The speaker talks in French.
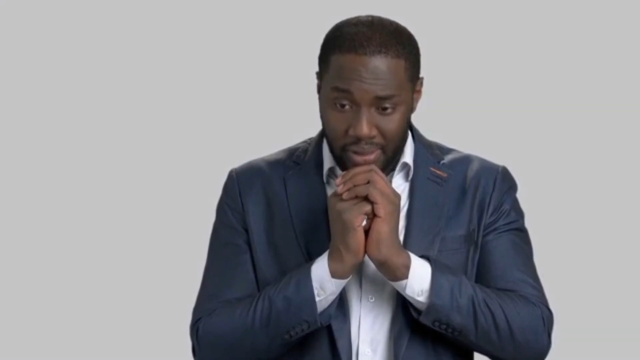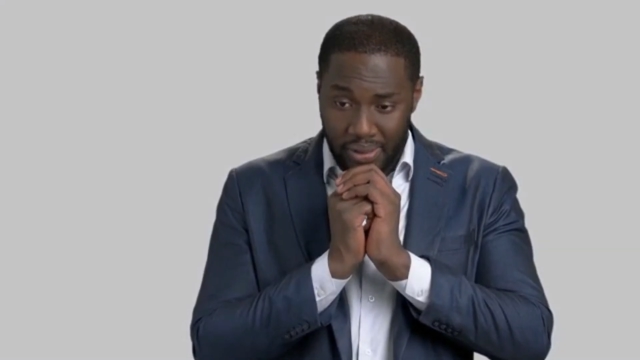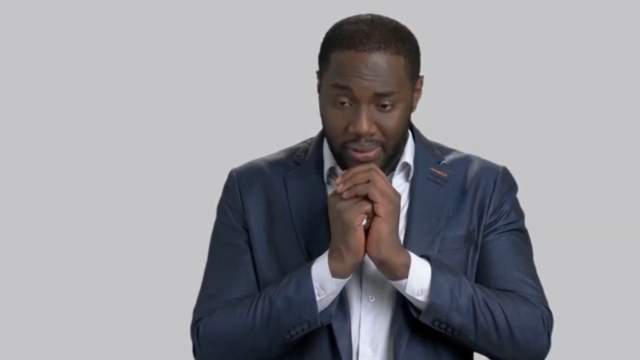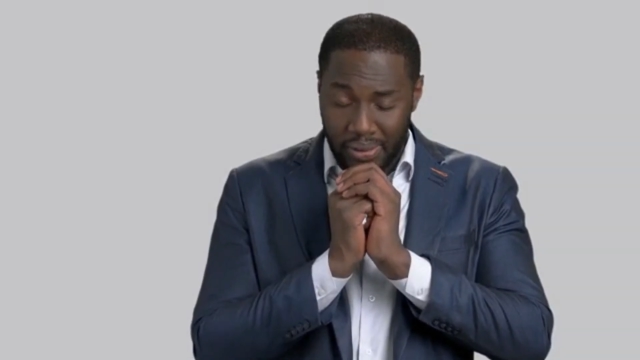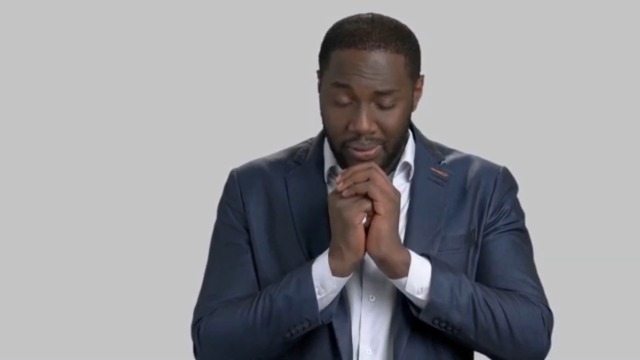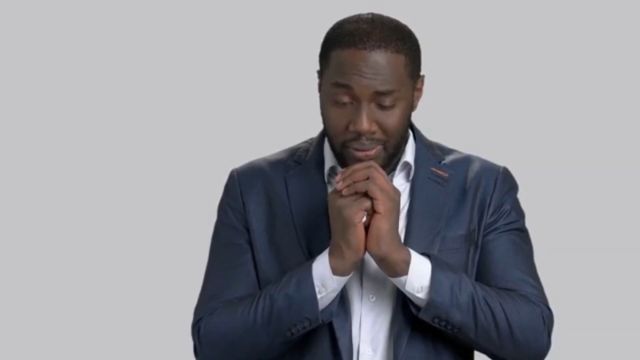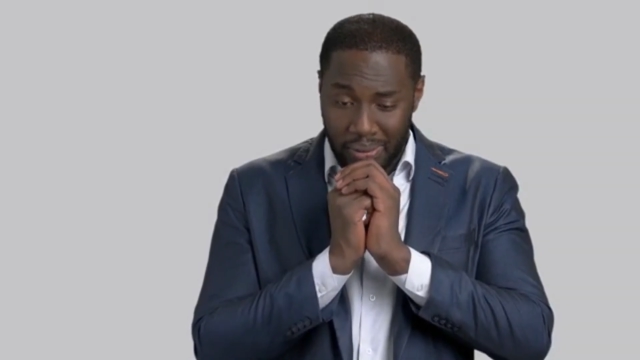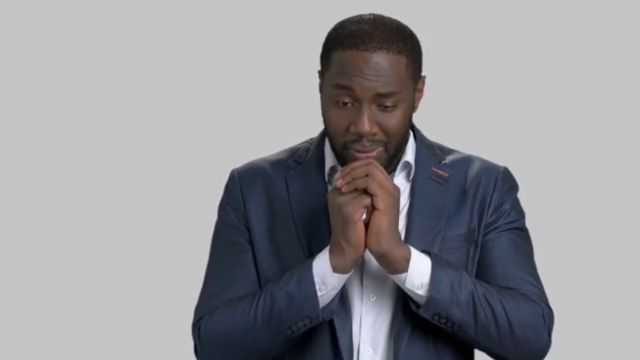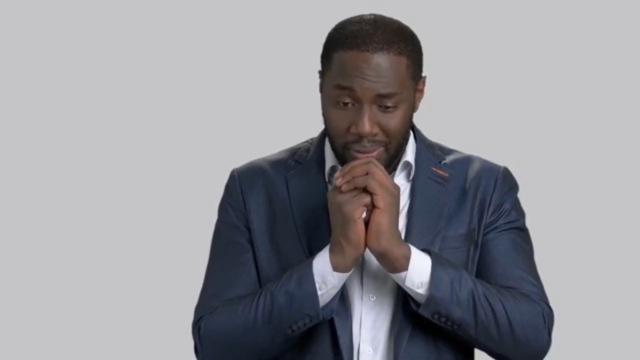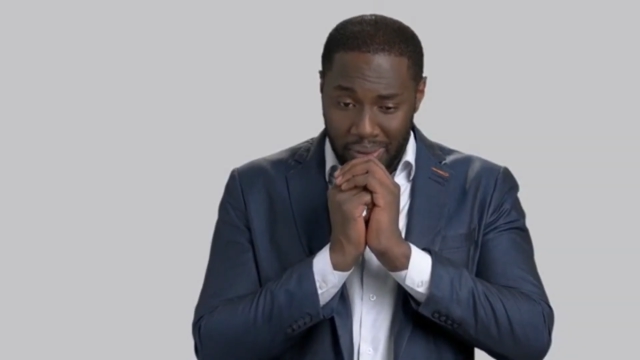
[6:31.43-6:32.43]
Il sait
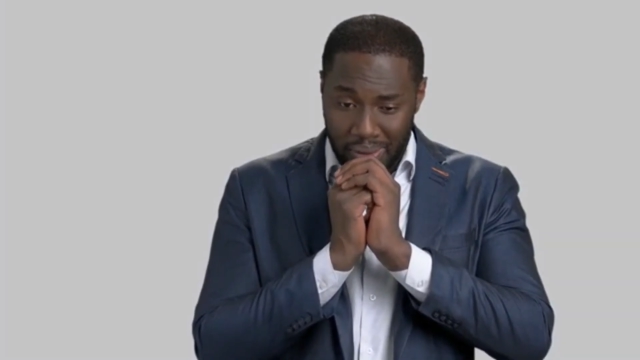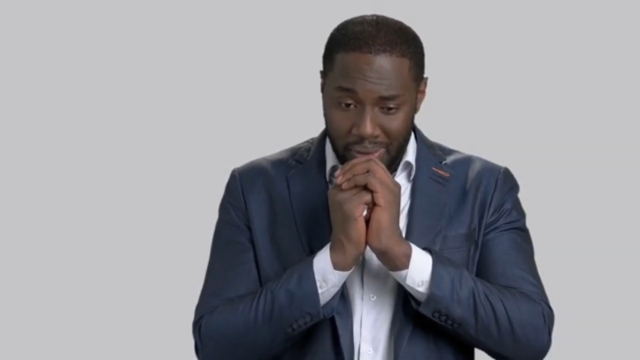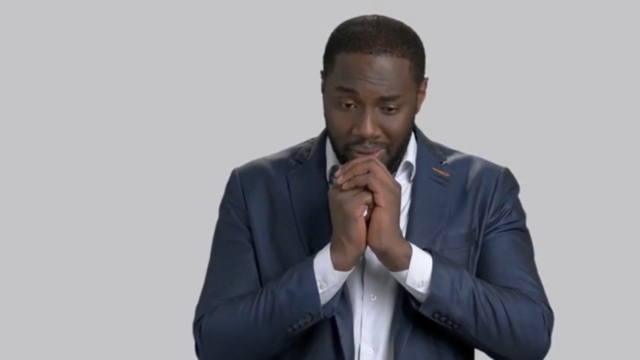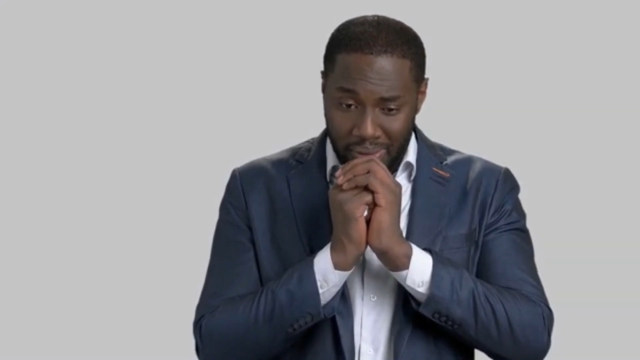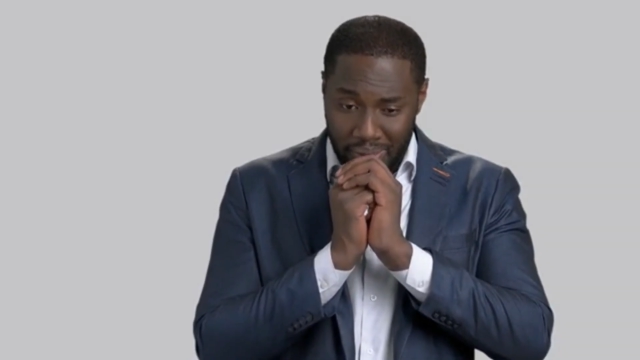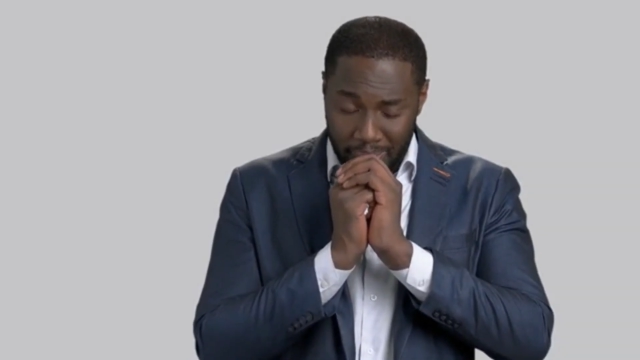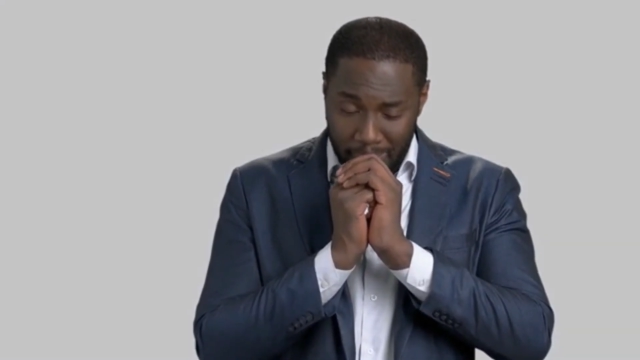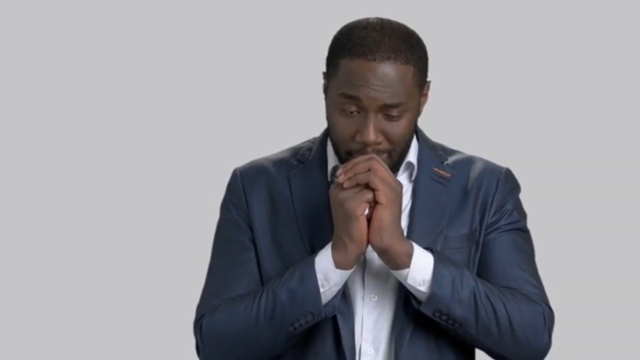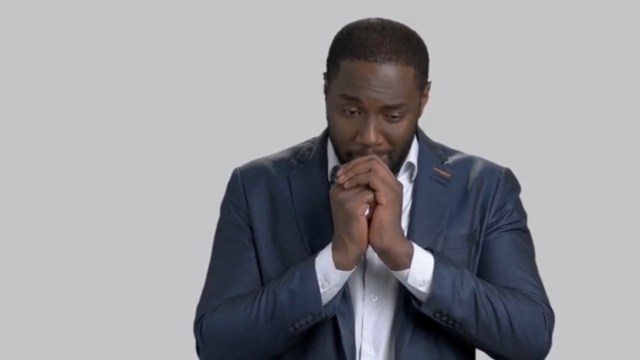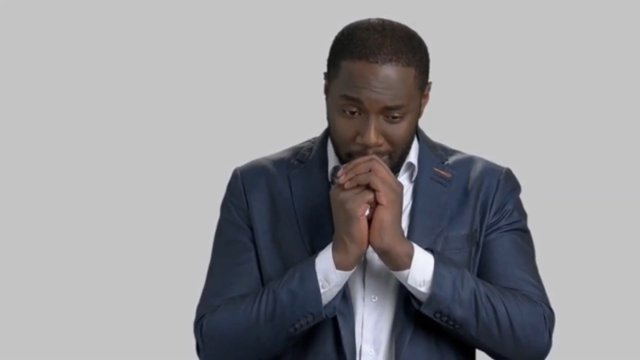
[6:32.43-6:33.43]
que nous sommes tous
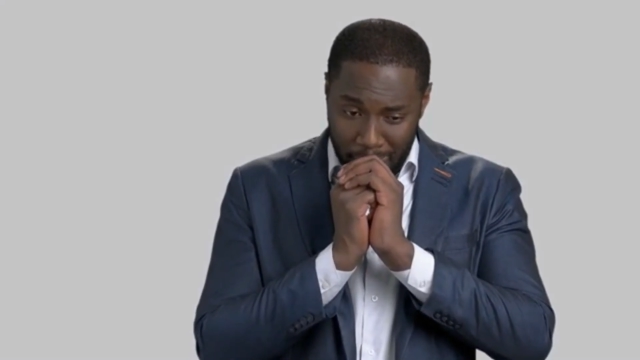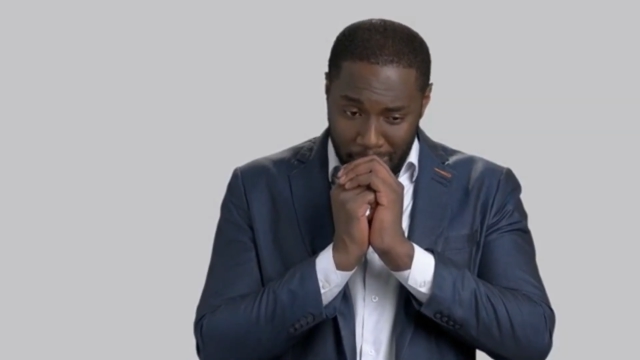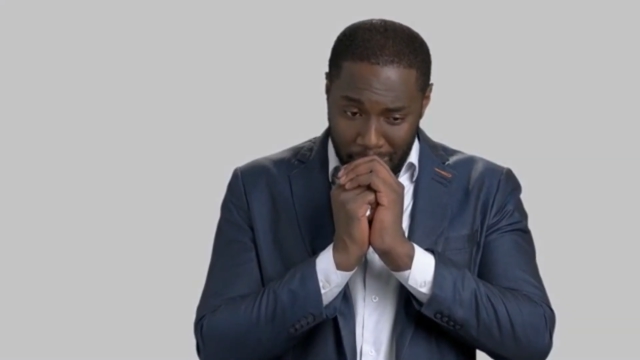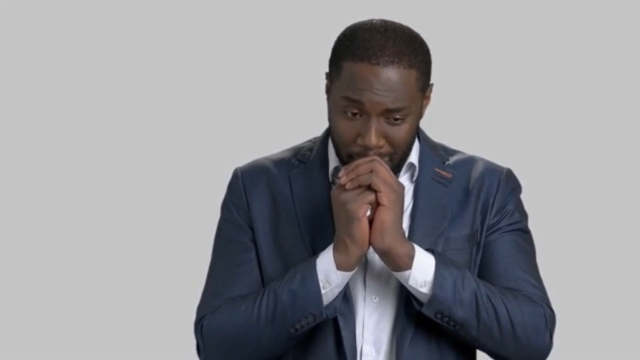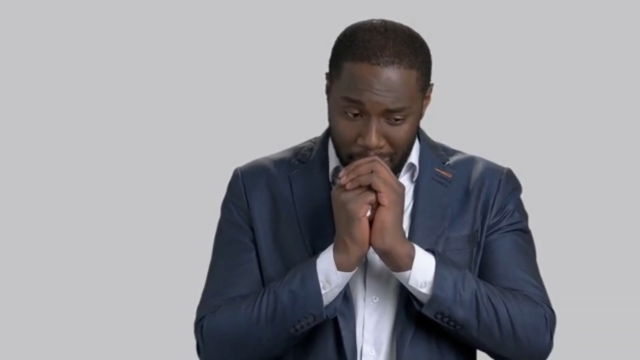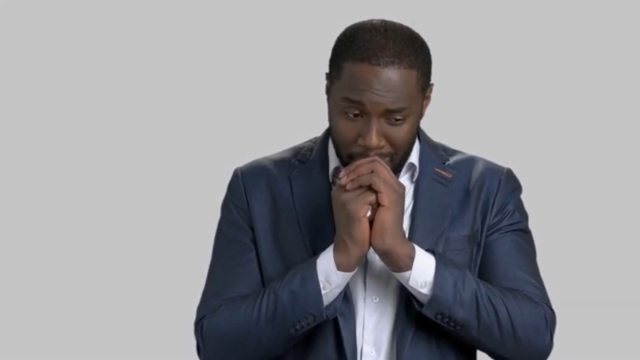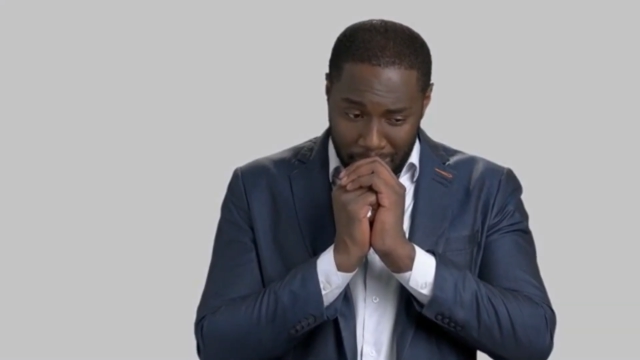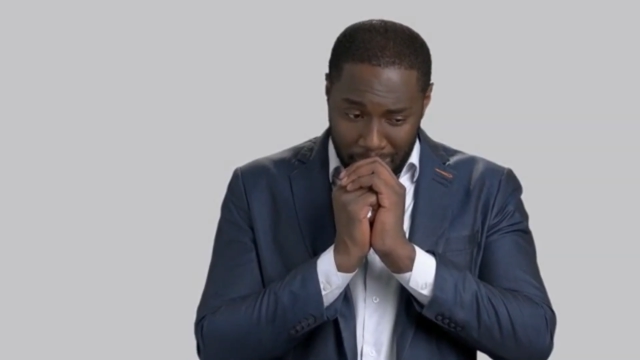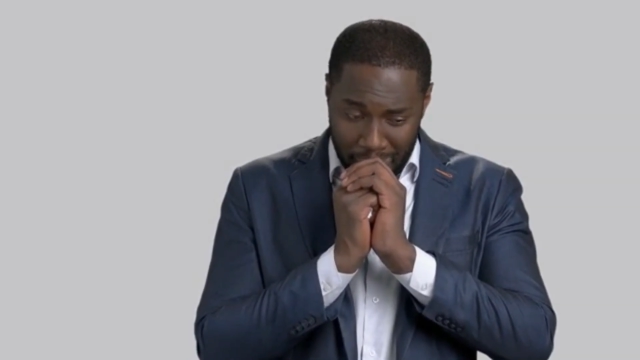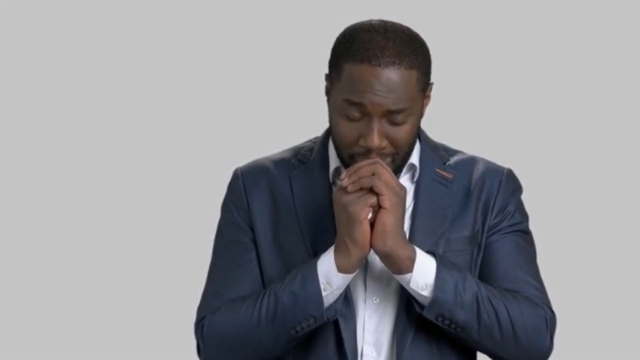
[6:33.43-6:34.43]
imparfaits et qu'il nous
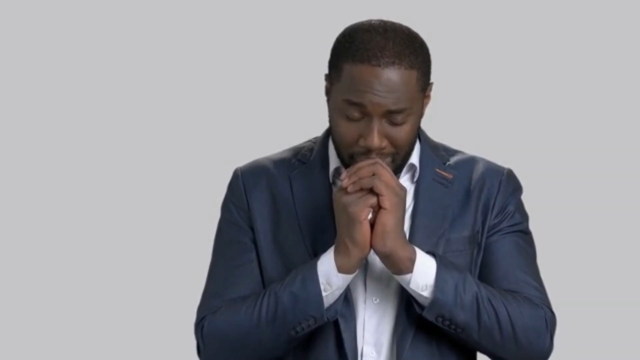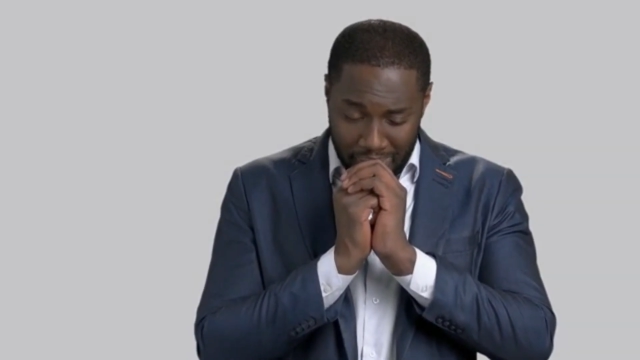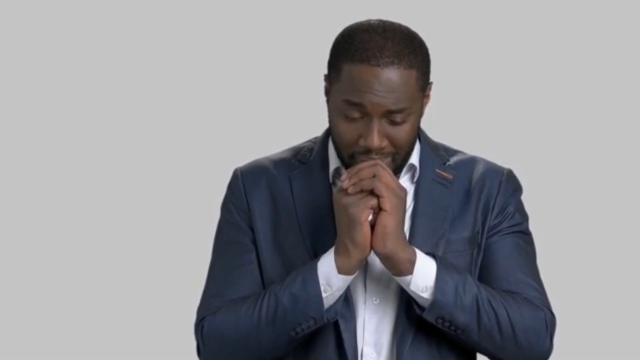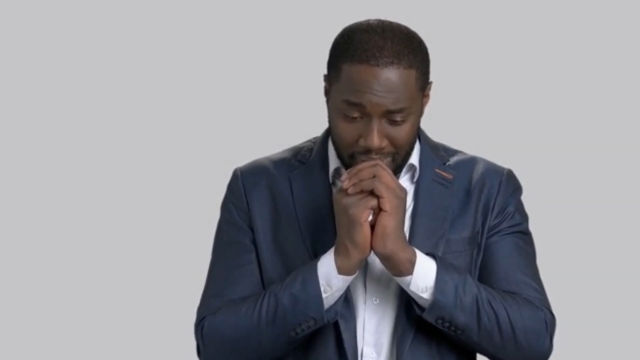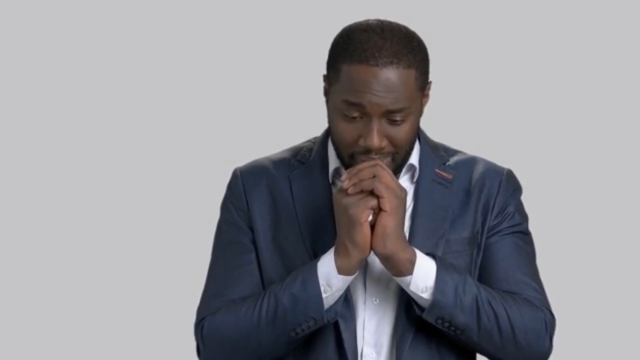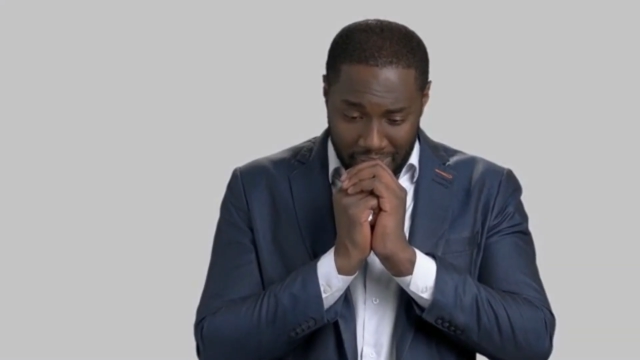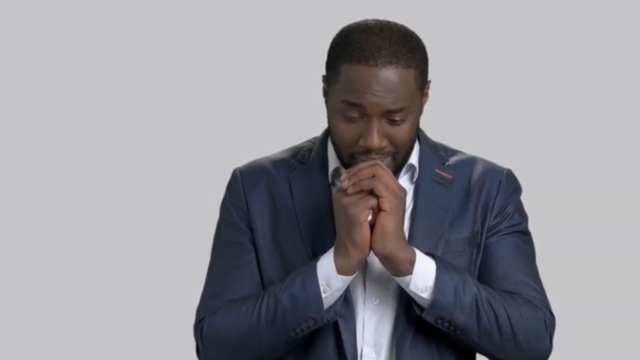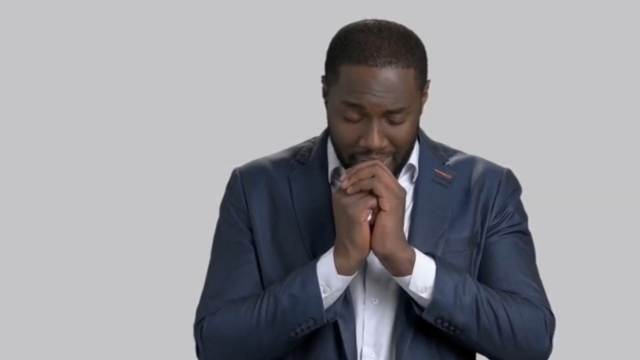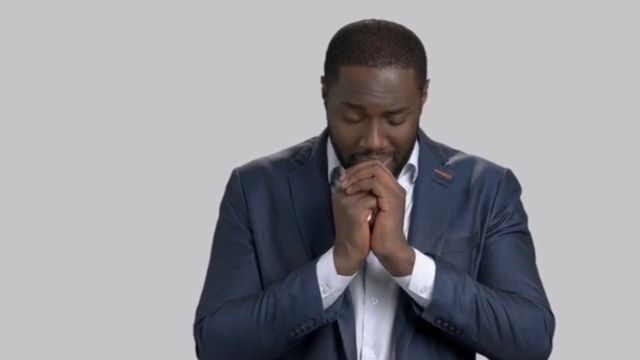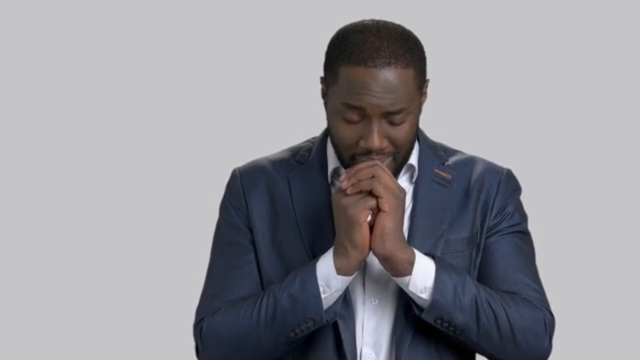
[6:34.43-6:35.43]
arrive à tous de faire des
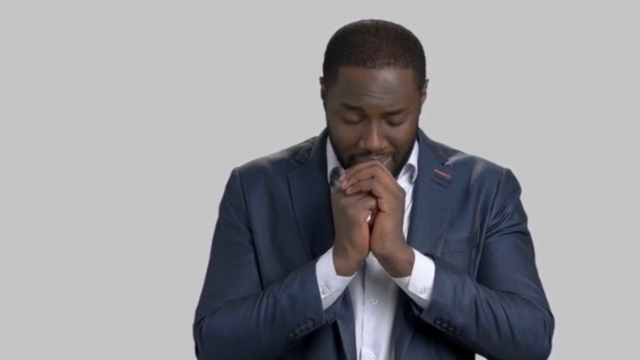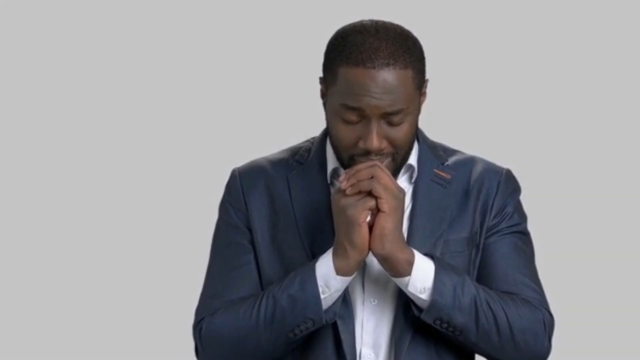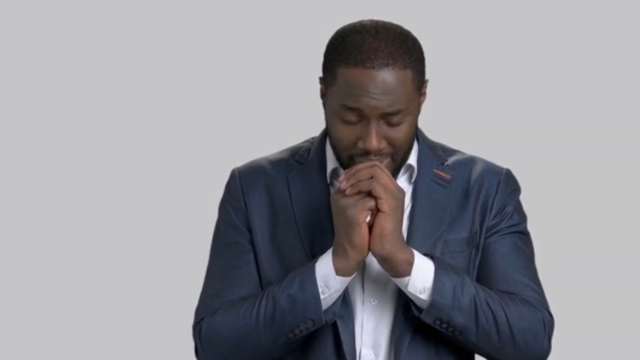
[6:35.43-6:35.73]
erreurs.